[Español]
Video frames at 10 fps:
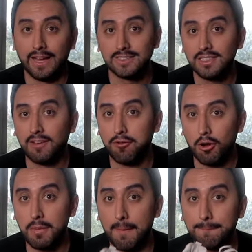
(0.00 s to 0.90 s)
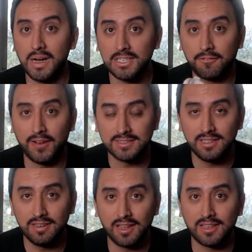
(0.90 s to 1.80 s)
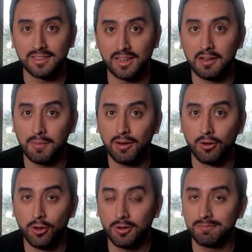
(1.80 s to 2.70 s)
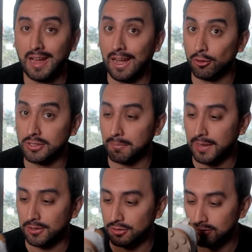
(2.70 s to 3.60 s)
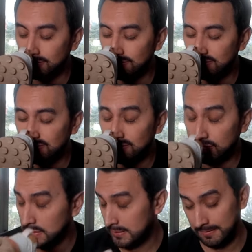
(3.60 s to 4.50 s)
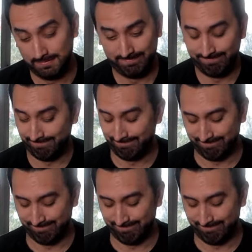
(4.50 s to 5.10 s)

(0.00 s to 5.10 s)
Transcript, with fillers: Esta es la forma más fácil de quitarle el mal olor a los zapatos. Para esto vamos